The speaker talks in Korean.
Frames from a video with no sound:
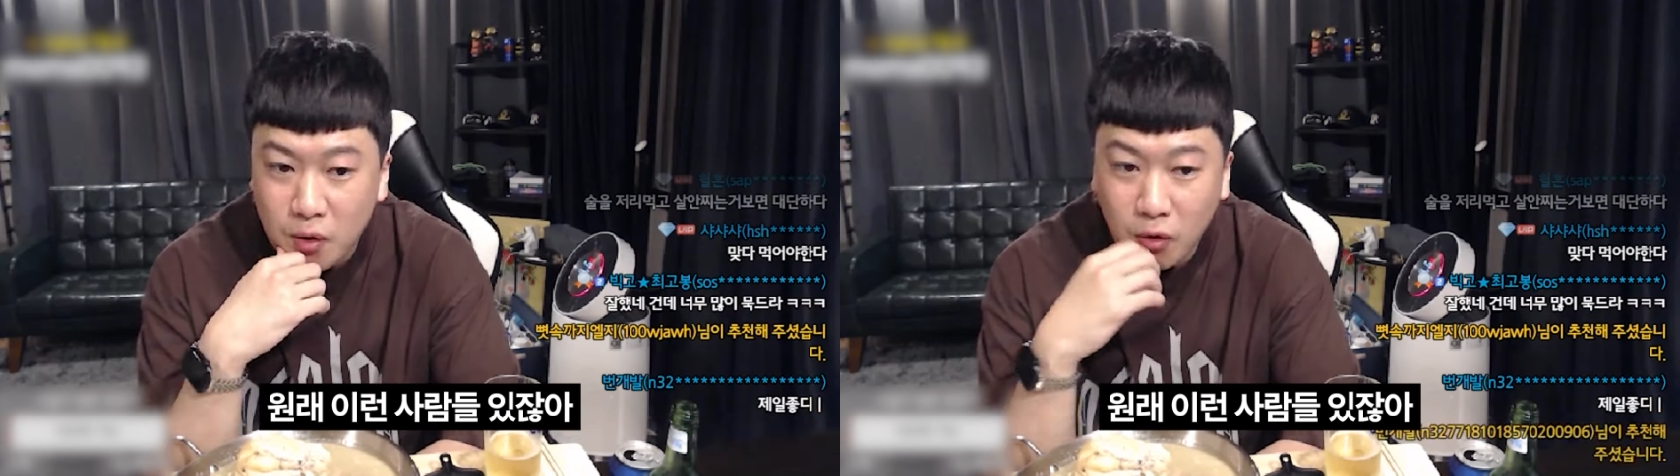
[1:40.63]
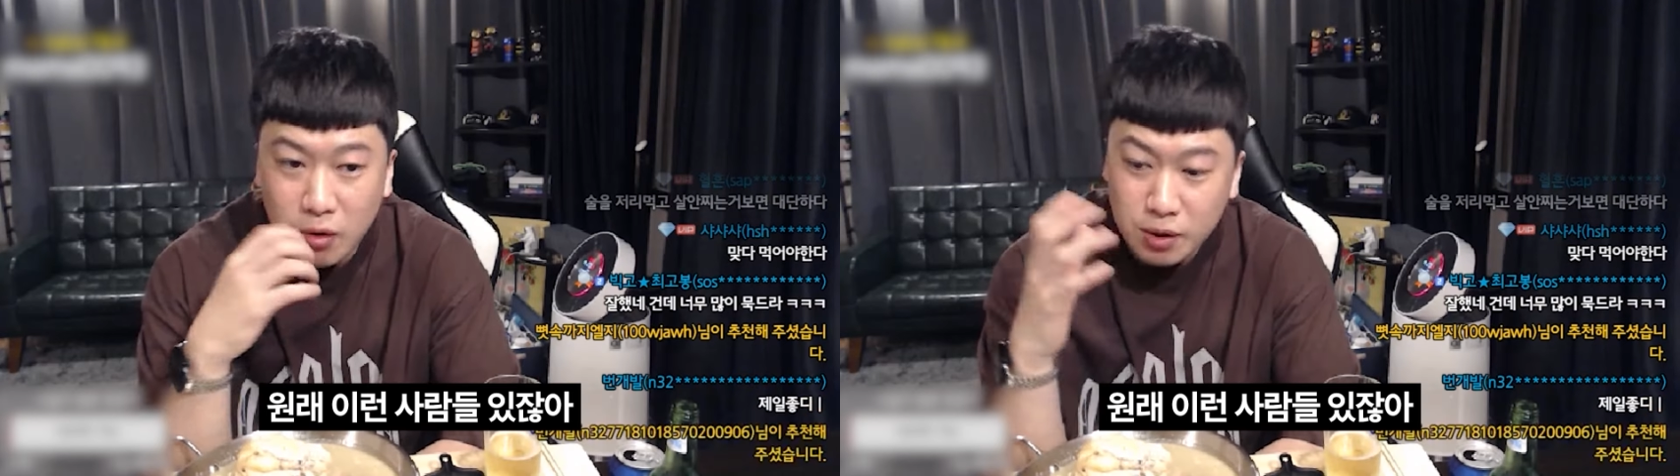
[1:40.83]

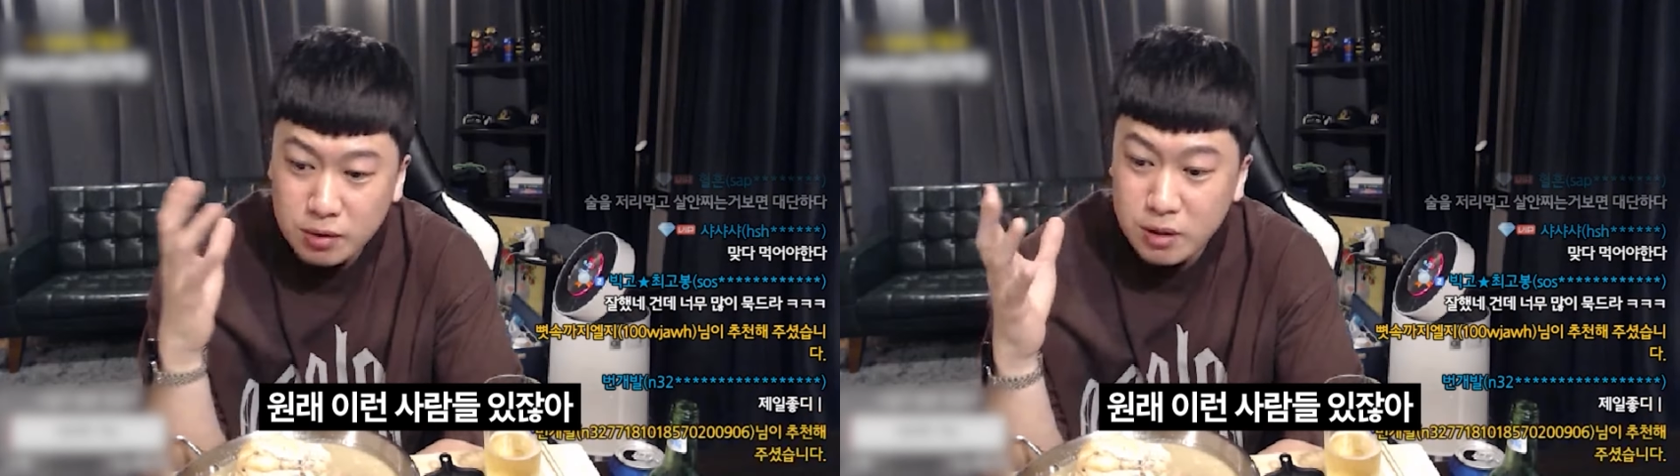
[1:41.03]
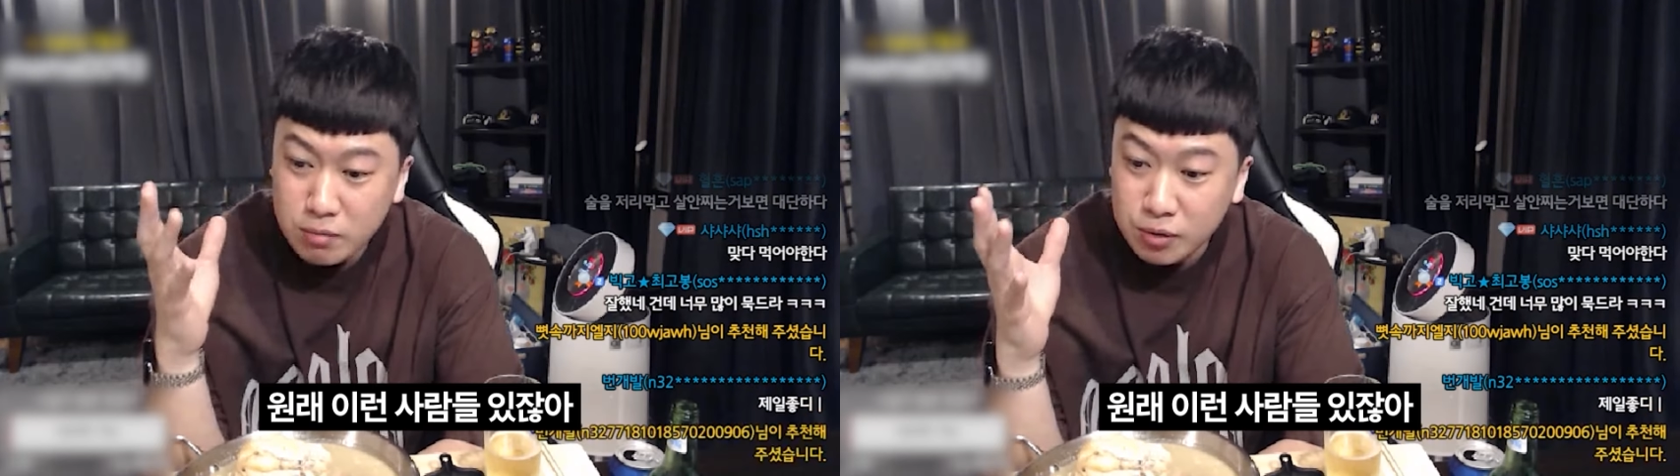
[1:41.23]
원래 이런
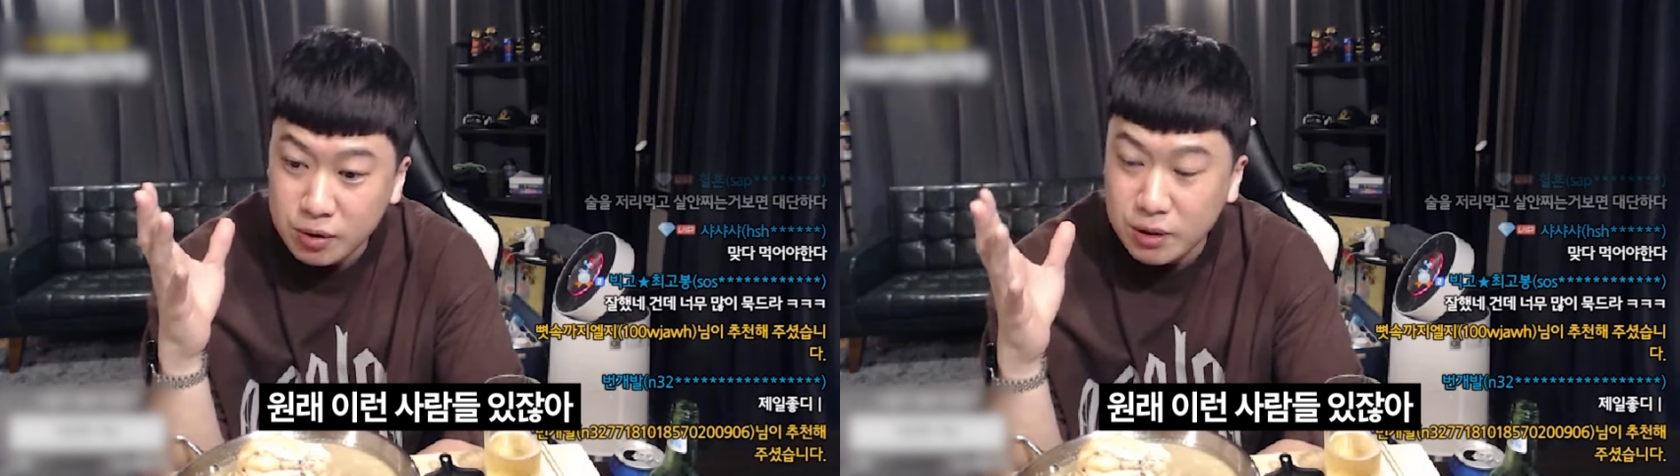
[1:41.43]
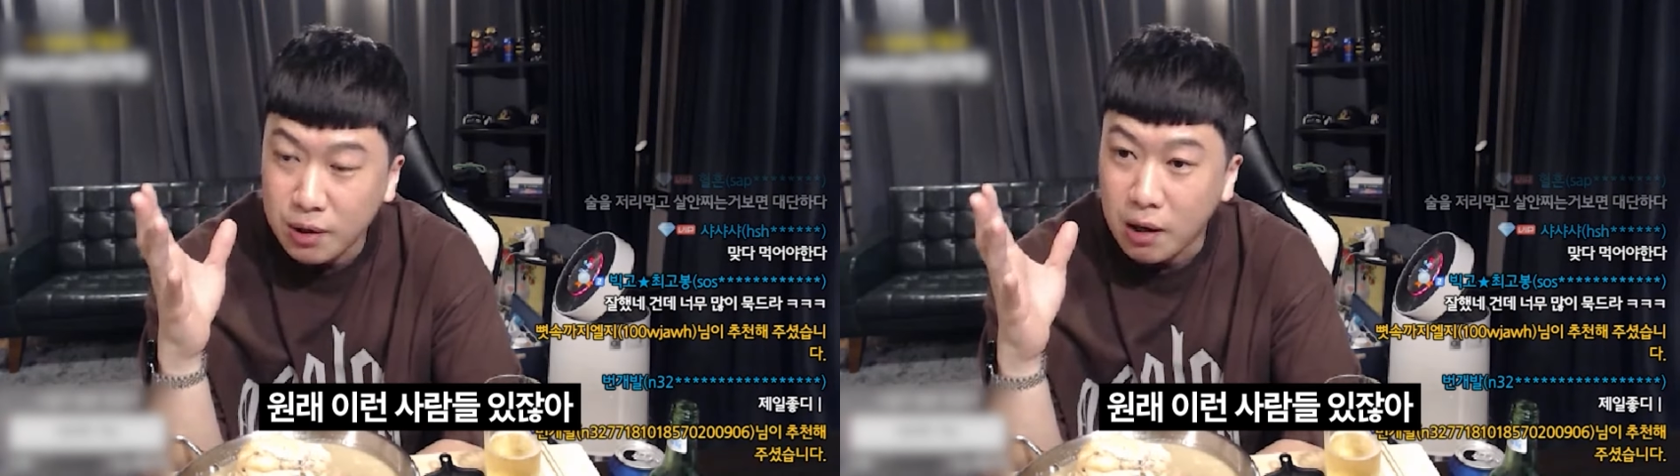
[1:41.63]
사람들이
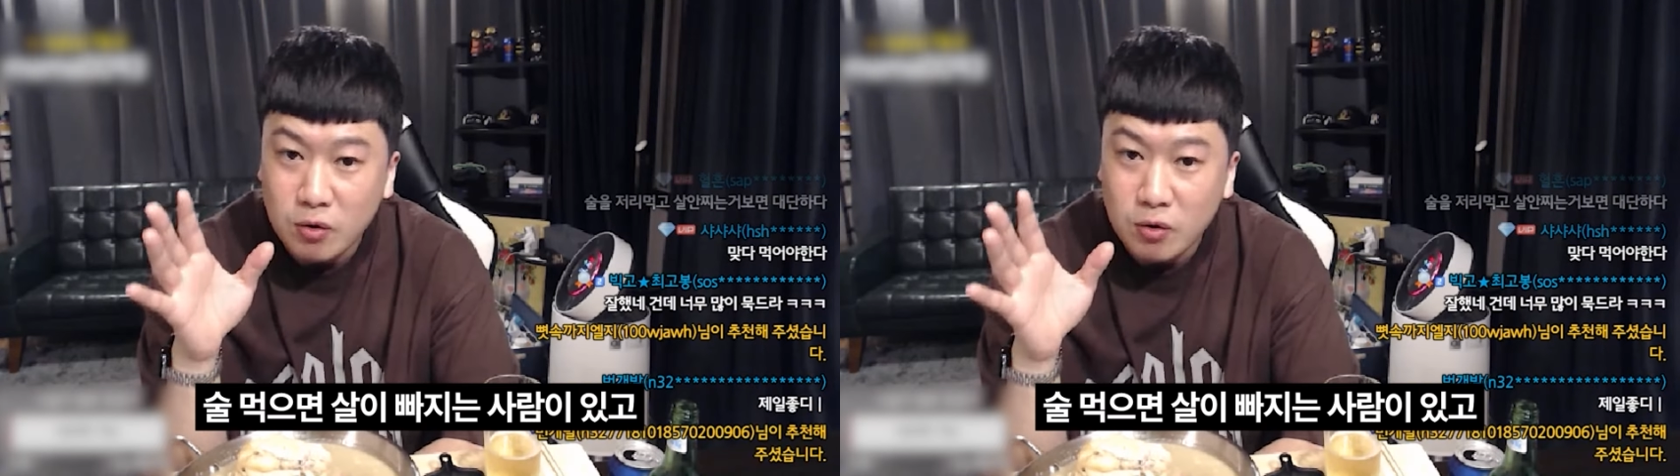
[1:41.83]
있잖아.